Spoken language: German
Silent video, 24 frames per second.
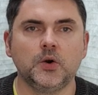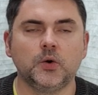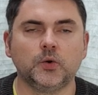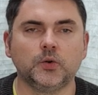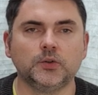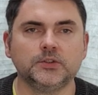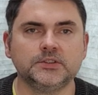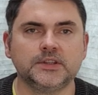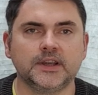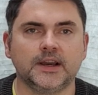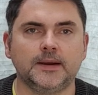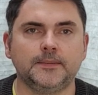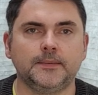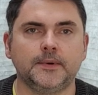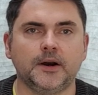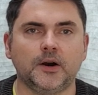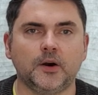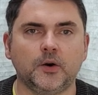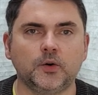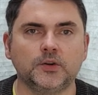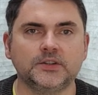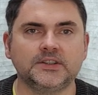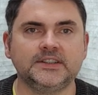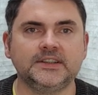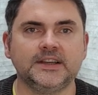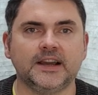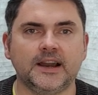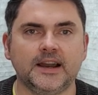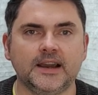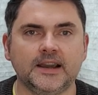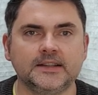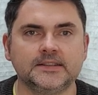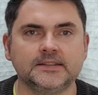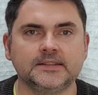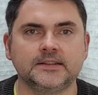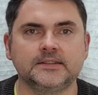und aber auch die
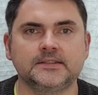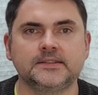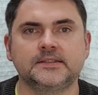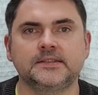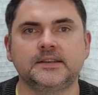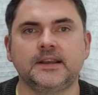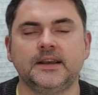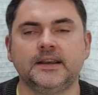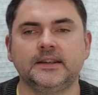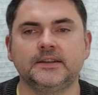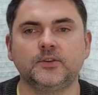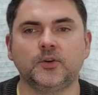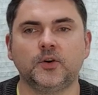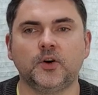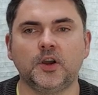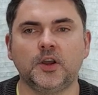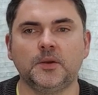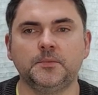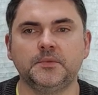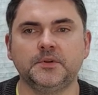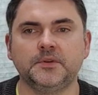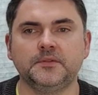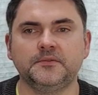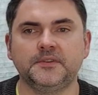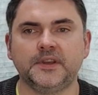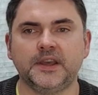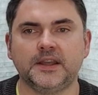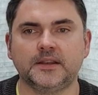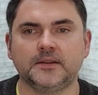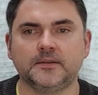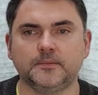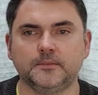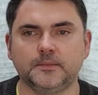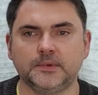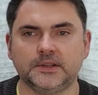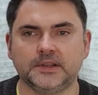Einsatzzeiträume
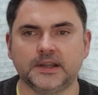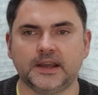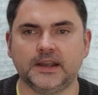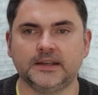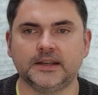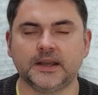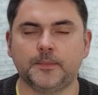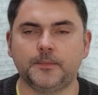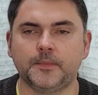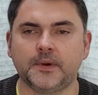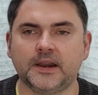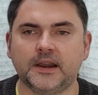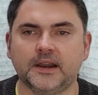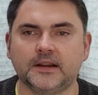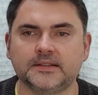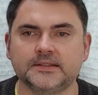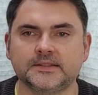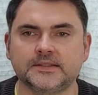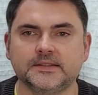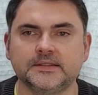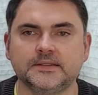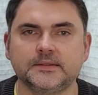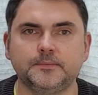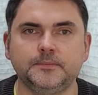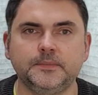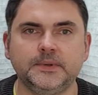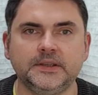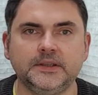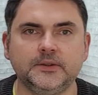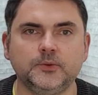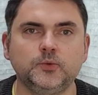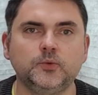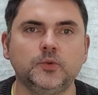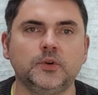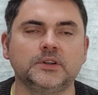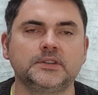werden mit einer
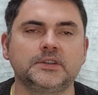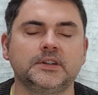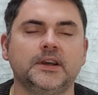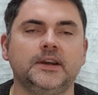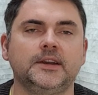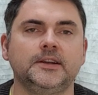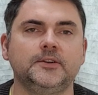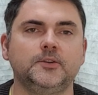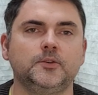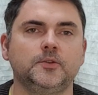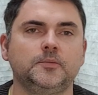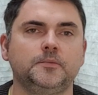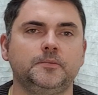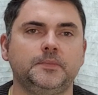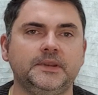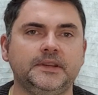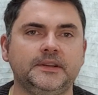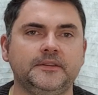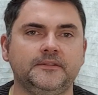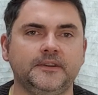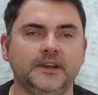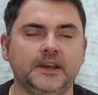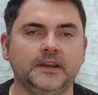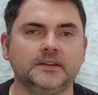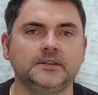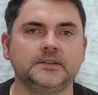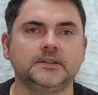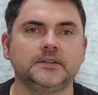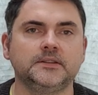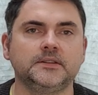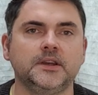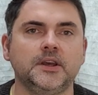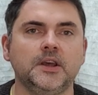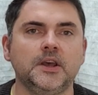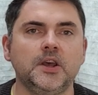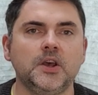Praxisbeurteilung
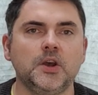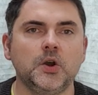bewertet